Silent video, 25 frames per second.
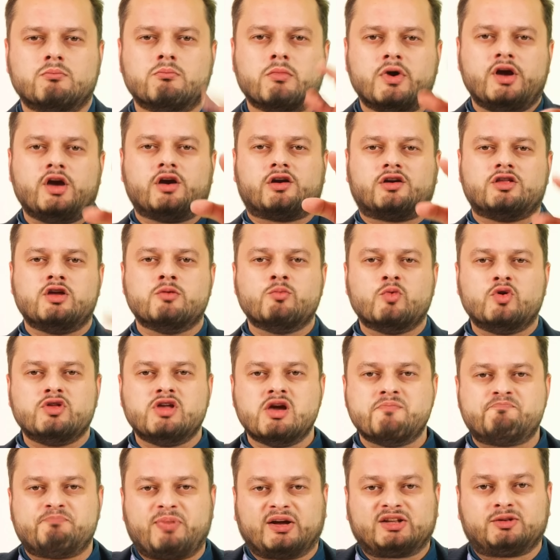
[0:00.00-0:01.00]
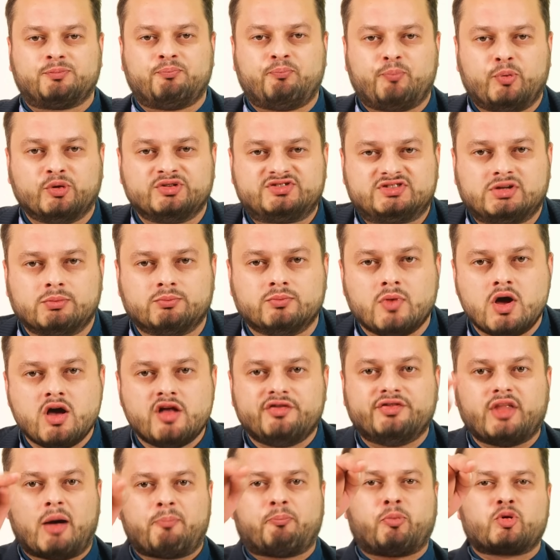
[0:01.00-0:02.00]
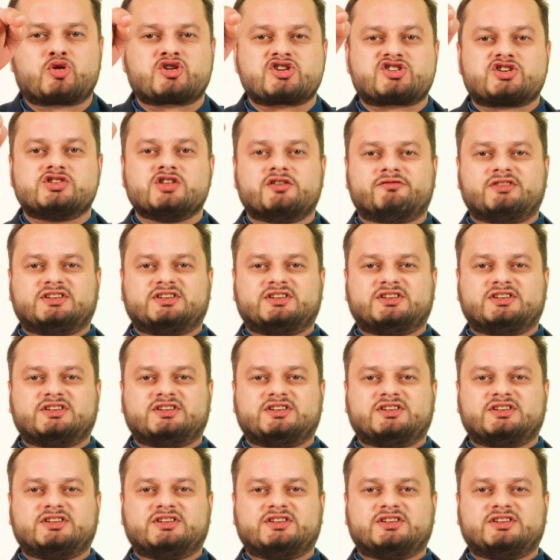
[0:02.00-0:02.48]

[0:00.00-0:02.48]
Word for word: Мы их к нему не подпустим на пушечный